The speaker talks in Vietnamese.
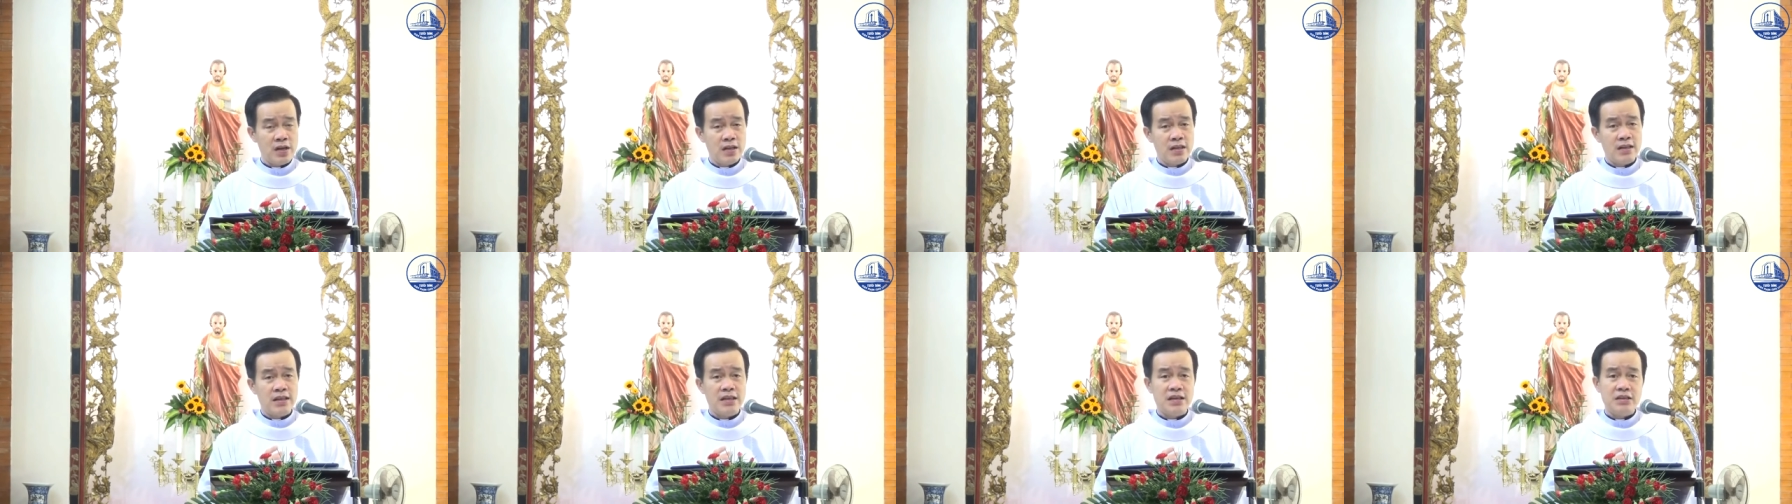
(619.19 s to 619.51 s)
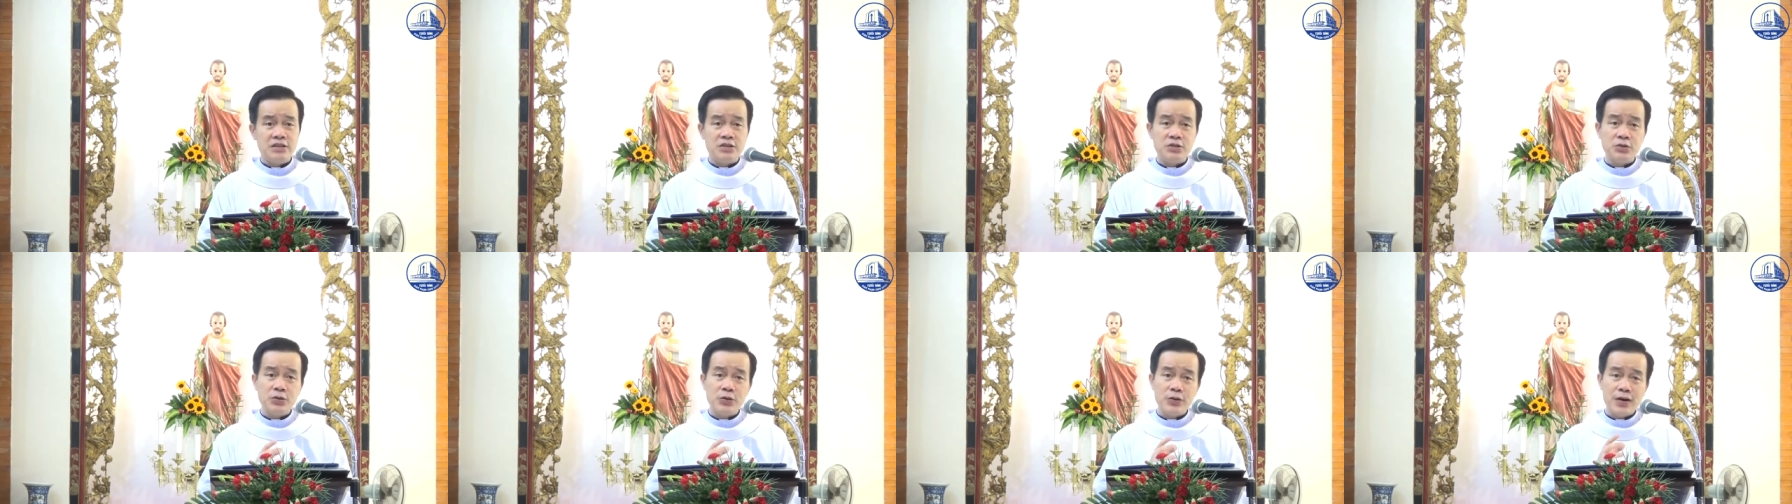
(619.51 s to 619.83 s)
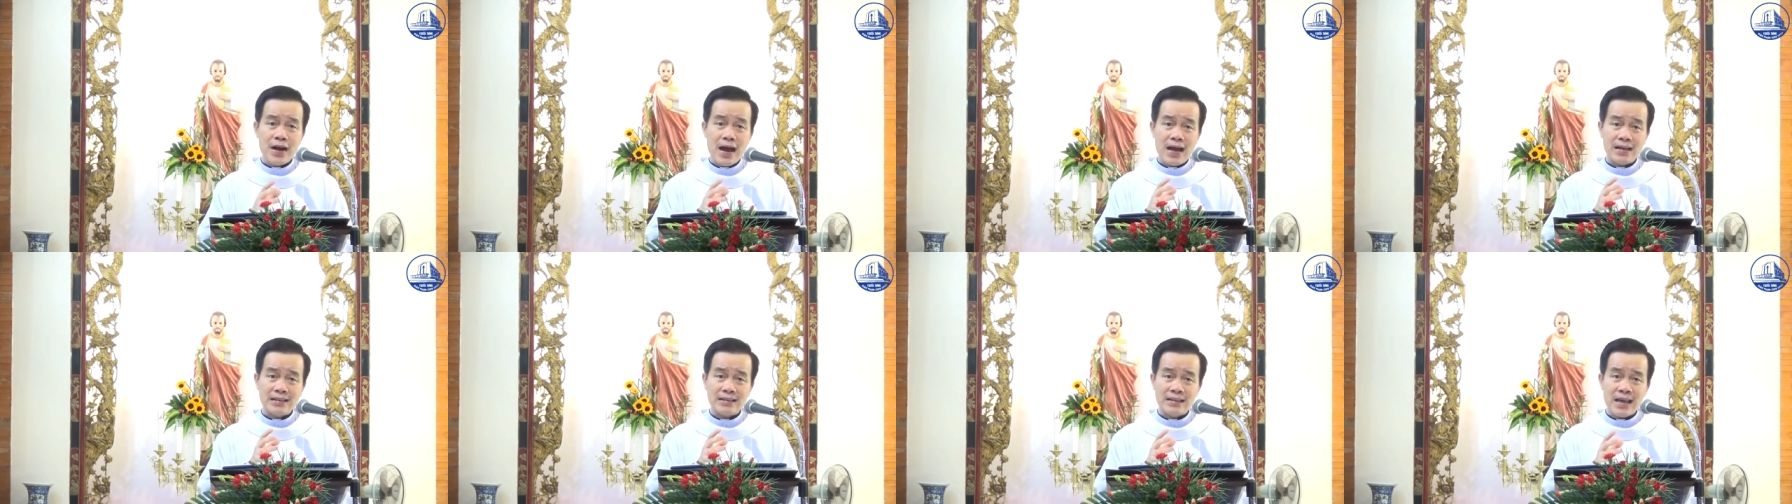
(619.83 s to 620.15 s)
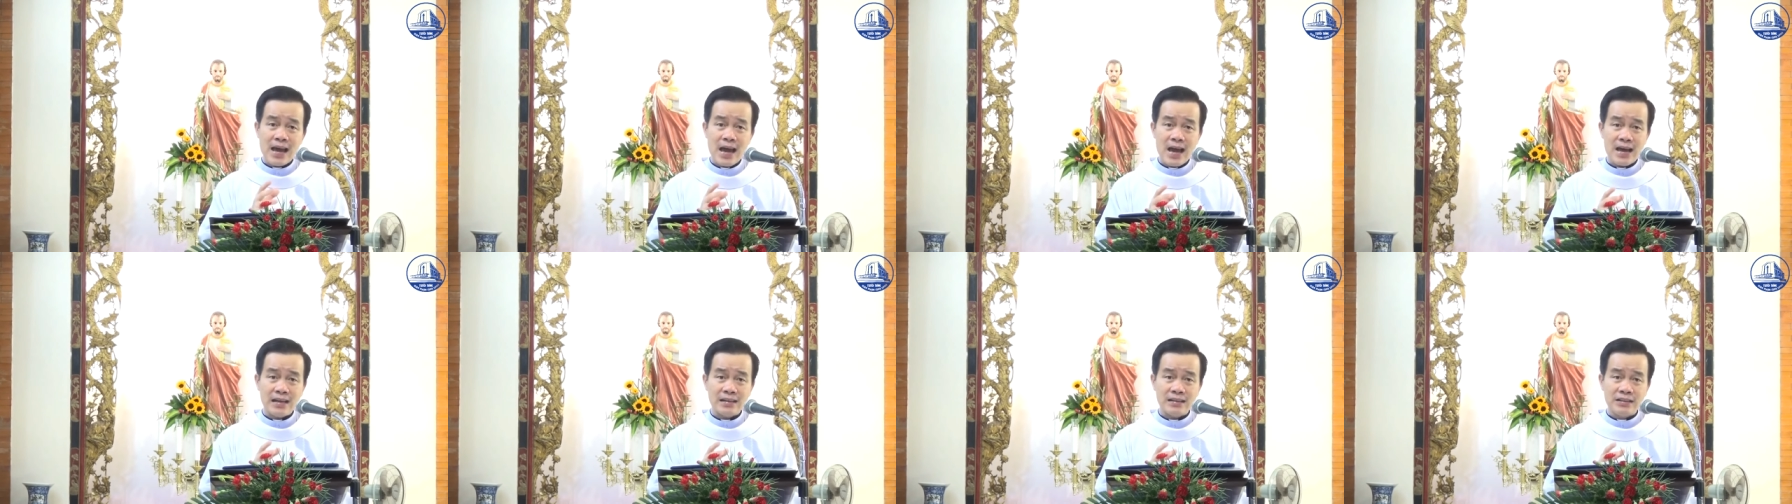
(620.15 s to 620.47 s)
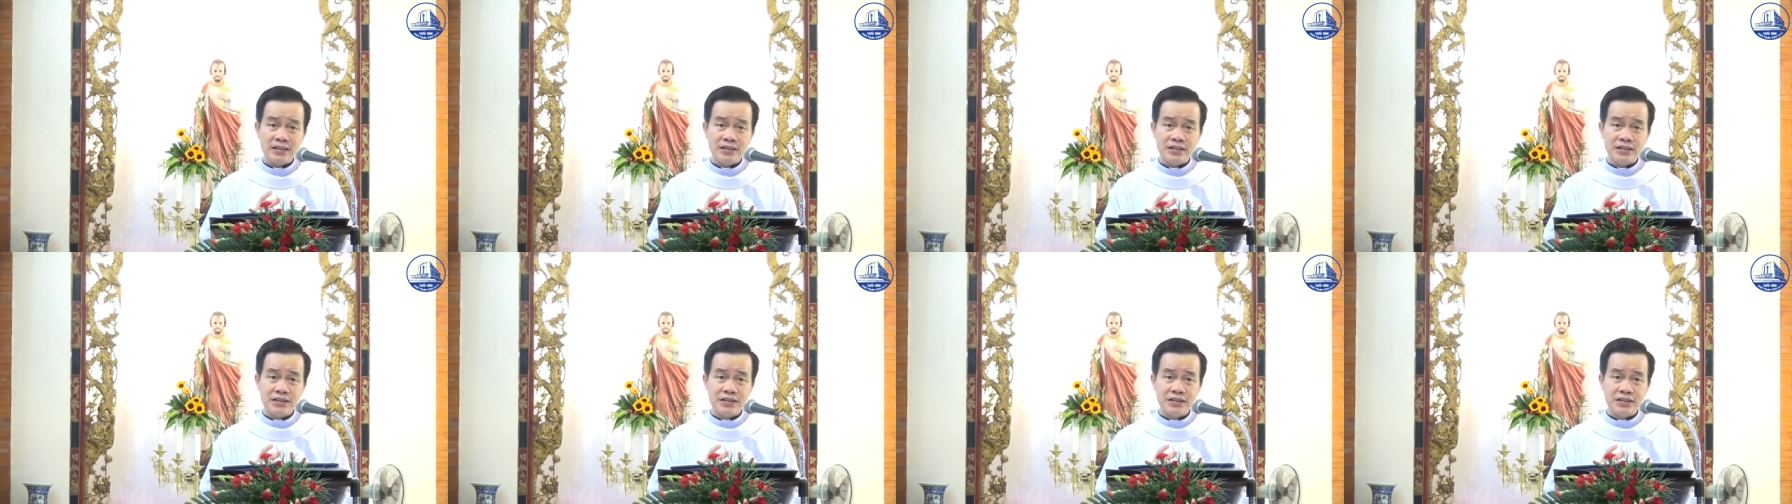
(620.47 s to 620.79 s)
thì Chúa đã tha
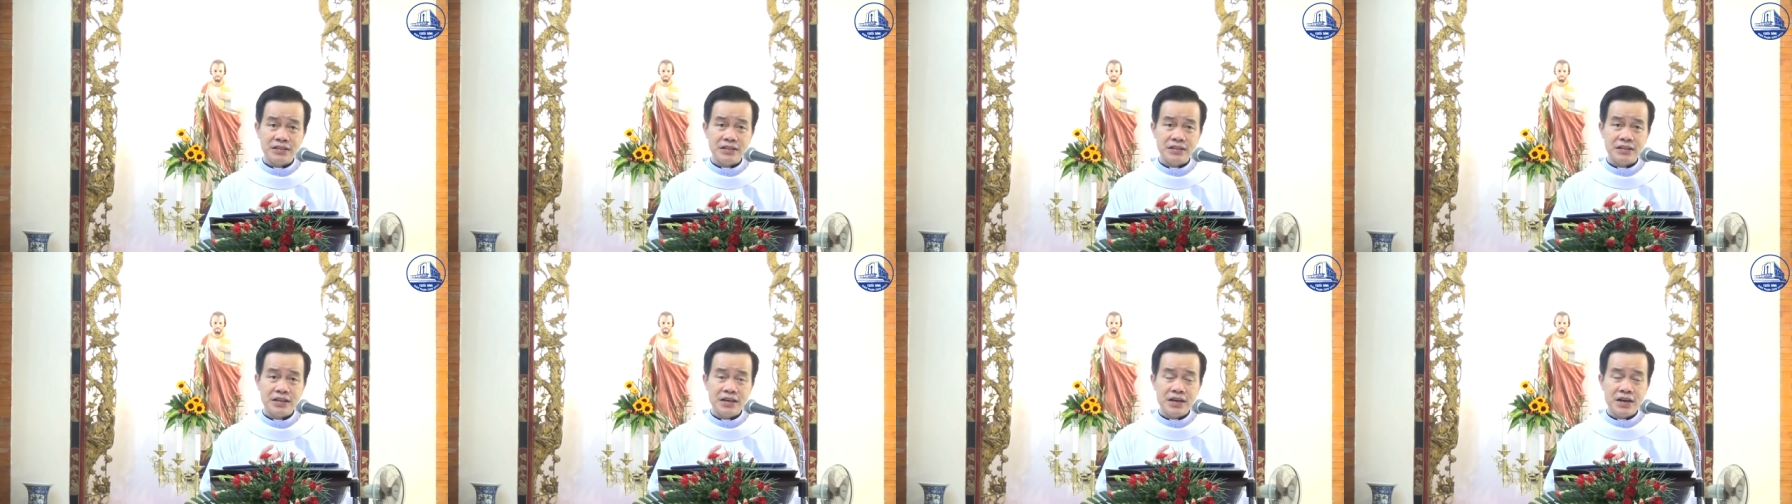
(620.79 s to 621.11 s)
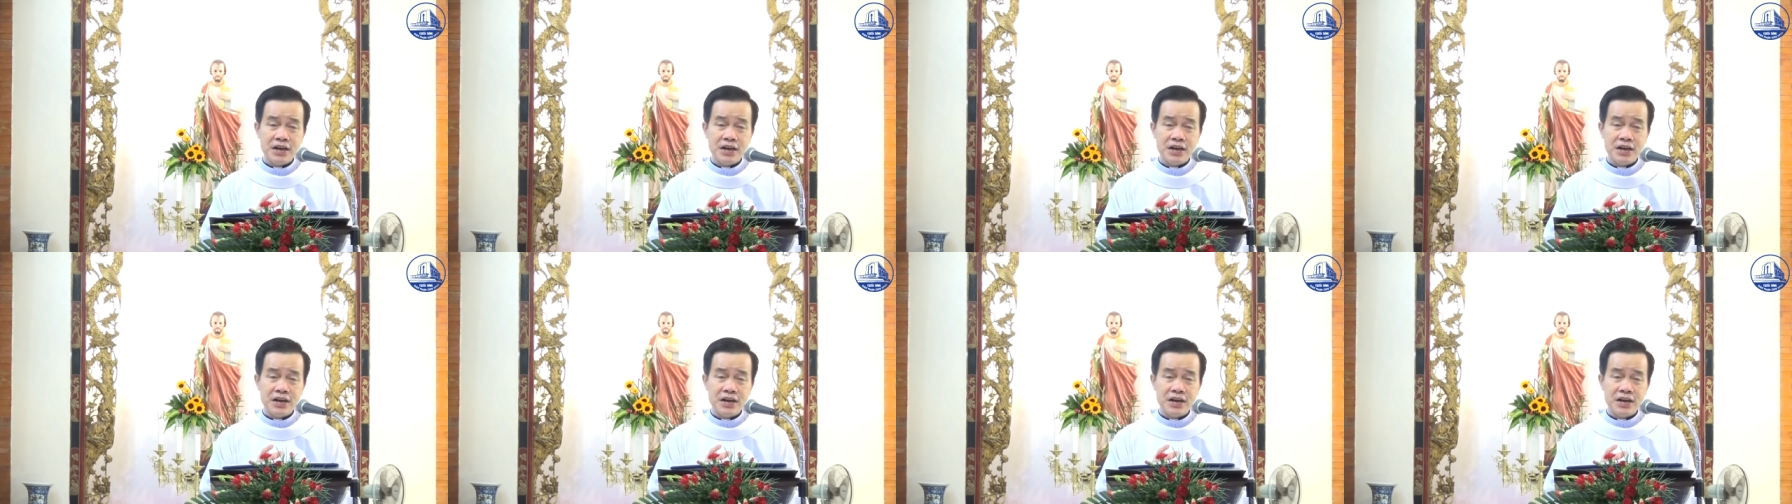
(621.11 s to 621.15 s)
thứ